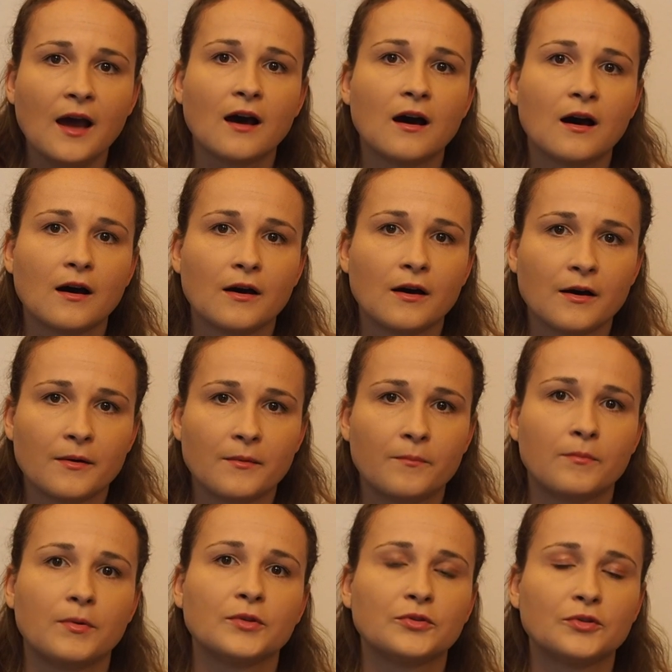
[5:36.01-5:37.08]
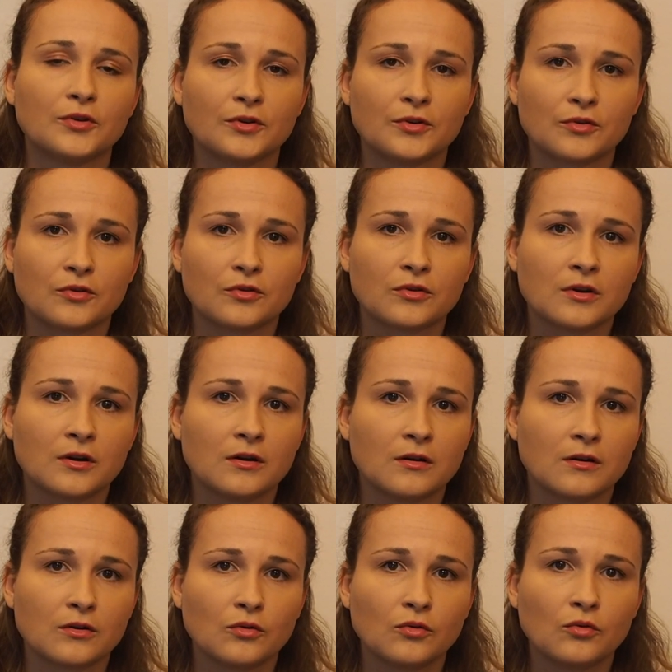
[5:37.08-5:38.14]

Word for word: uh, potong uh,